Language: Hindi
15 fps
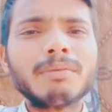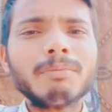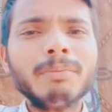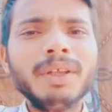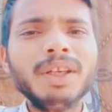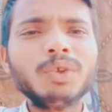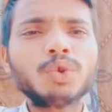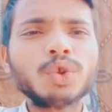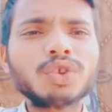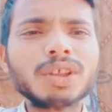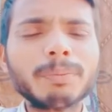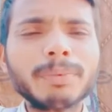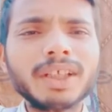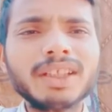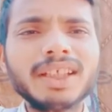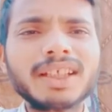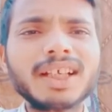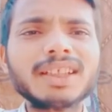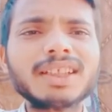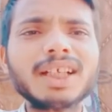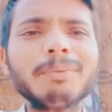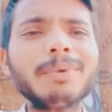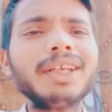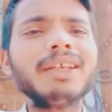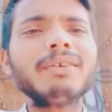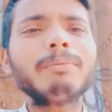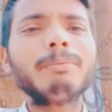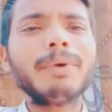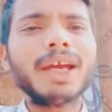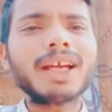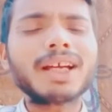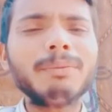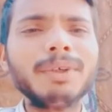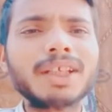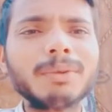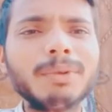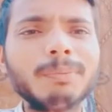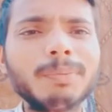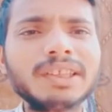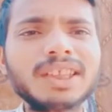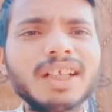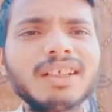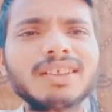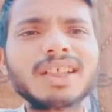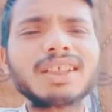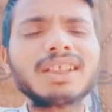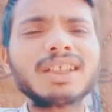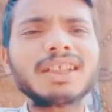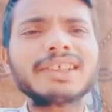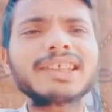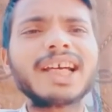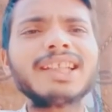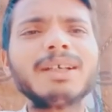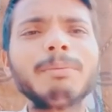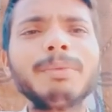मैंने जो सपना देखा था मेरी मैं कभी कभी पीछे हट जाता था कि शायद अब